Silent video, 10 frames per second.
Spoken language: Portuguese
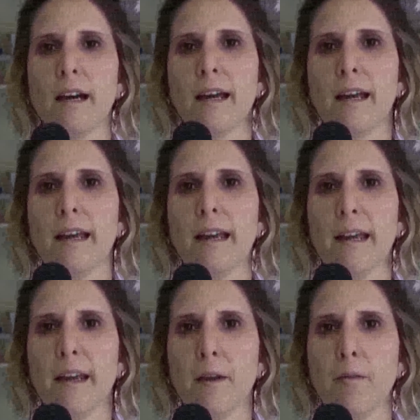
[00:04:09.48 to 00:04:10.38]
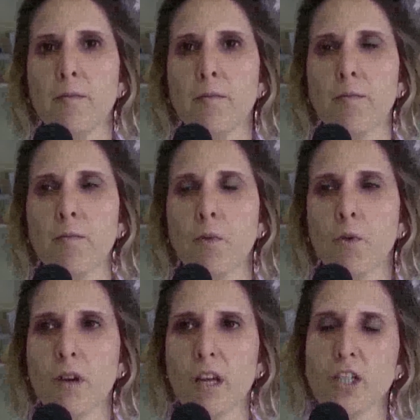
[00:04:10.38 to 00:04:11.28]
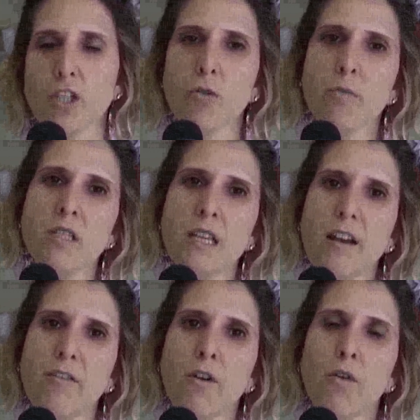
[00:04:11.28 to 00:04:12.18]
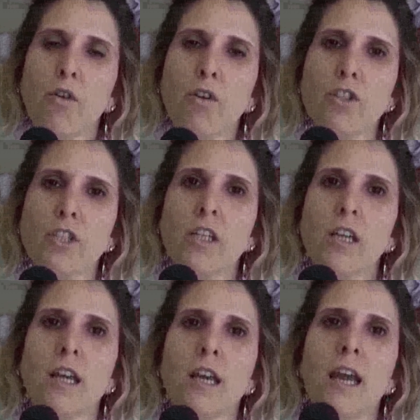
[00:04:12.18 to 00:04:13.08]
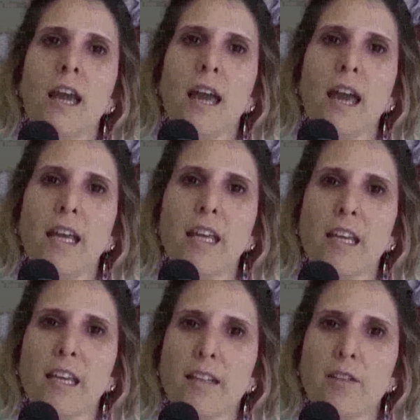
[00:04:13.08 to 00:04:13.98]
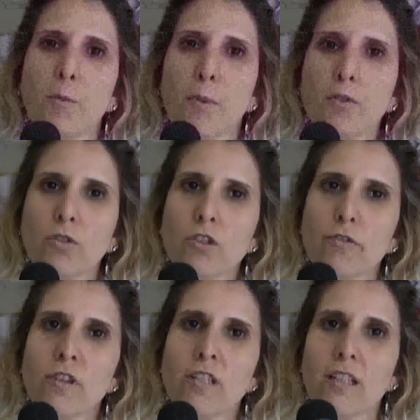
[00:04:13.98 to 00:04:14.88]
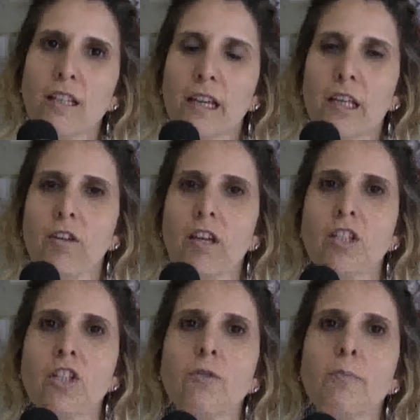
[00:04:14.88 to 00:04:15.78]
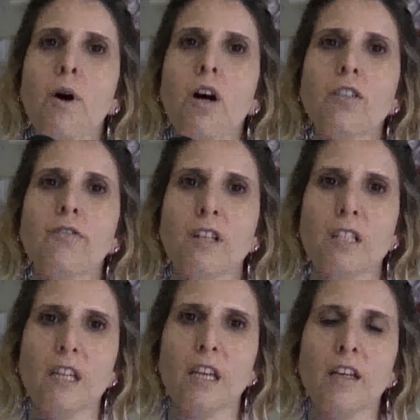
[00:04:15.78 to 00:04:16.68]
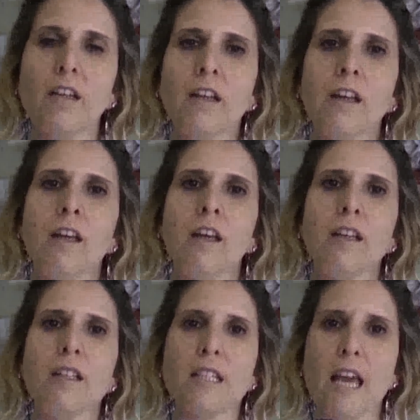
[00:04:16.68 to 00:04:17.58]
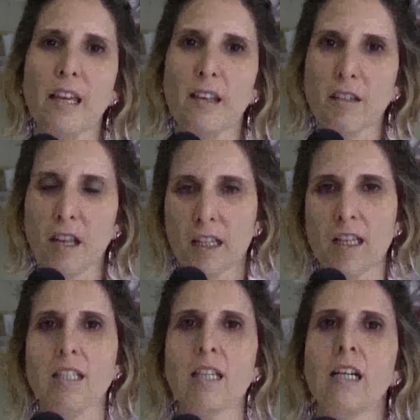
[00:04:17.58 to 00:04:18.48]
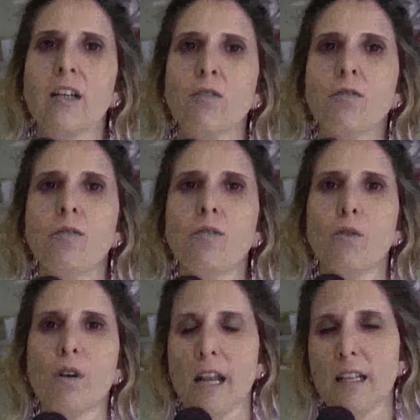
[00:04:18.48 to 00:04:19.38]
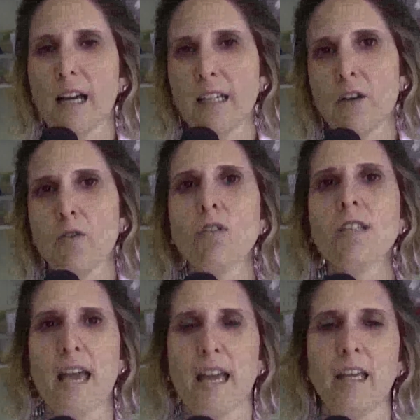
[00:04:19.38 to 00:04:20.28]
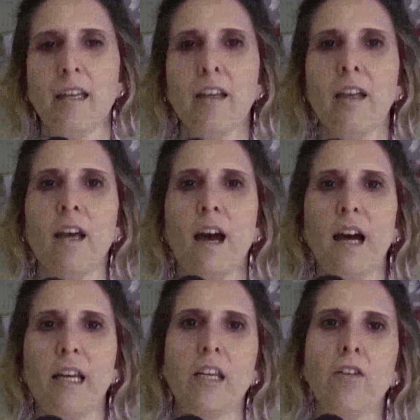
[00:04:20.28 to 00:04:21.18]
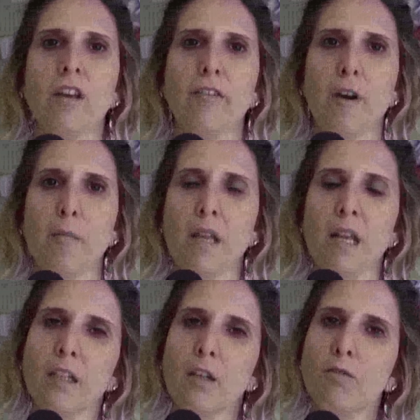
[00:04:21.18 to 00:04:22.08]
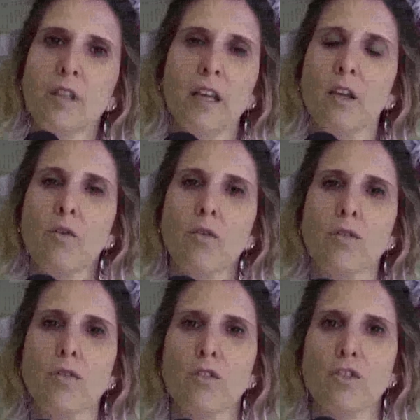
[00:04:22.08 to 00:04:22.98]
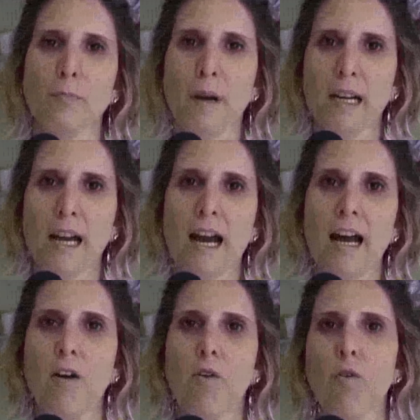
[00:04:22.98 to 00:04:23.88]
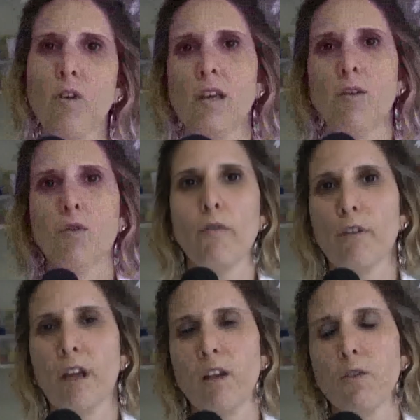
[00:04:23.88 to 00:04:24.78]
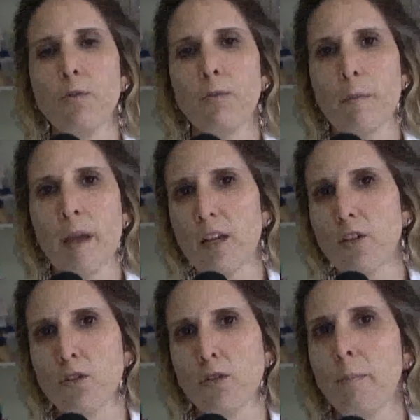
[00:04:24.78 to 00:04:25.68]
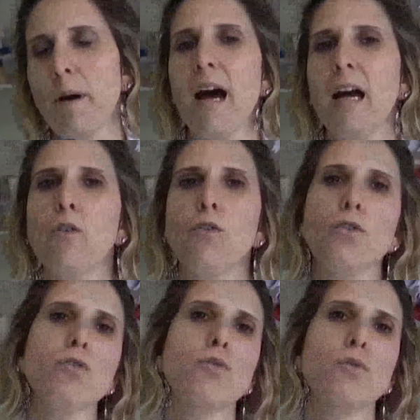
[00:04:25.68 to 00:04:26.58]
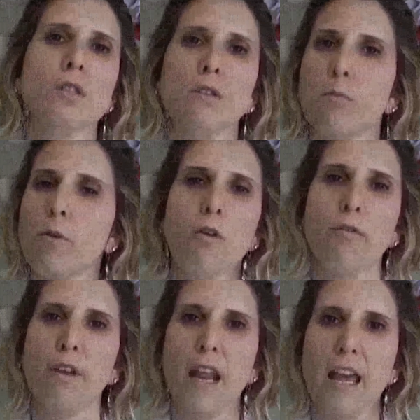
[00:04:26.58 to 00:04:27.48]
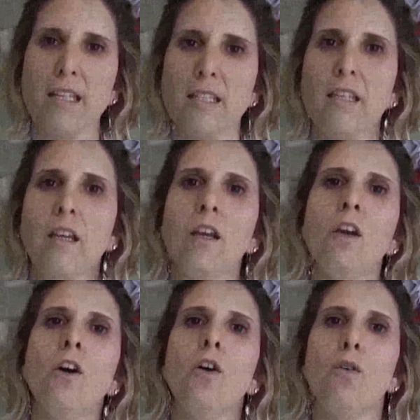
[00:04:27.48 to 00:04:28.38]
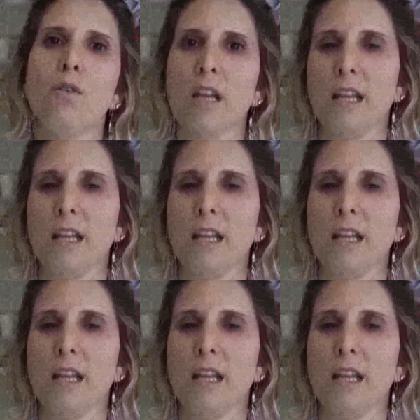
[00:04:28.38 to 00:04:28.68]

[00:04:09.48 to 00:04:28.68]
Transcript: É, o que a gente observa hoje é que, do ponto de vista daquilo que a gente pode fazer sem internação, o Grendac consegue. Aquilo que a família não tem condições de pagar, ou que o convênio médico não paga, ou que o SUS não oferece, o